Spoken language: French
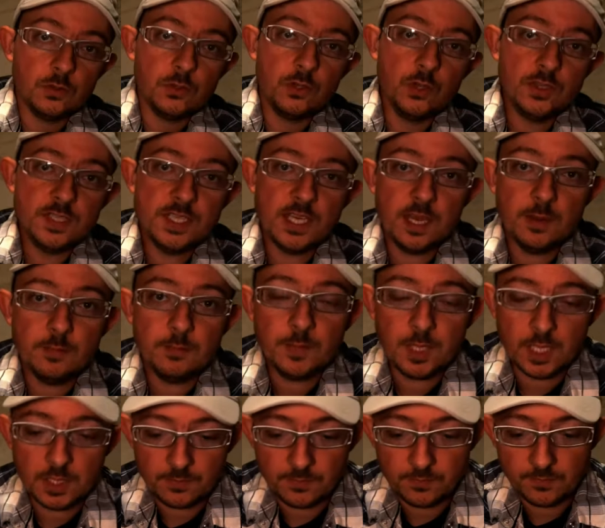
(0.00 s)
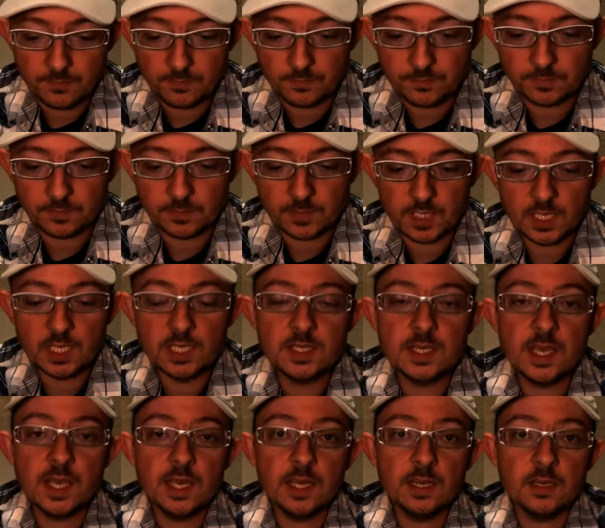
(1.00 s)
Deuxième
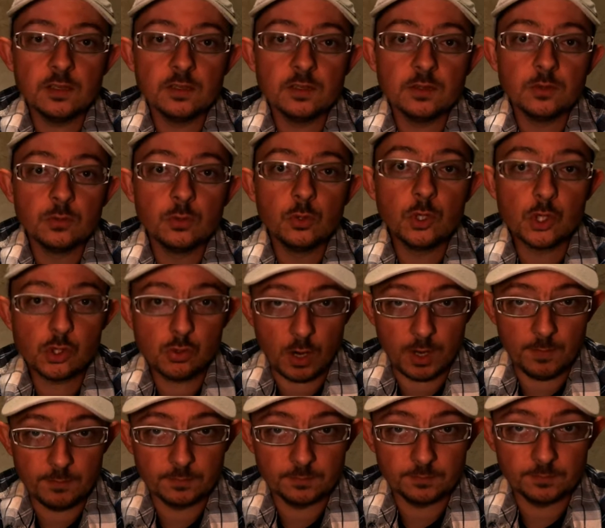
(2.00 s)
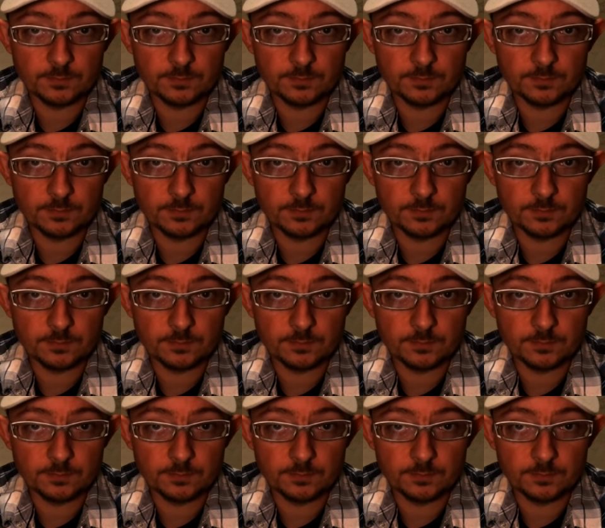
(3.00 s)
critère de choix.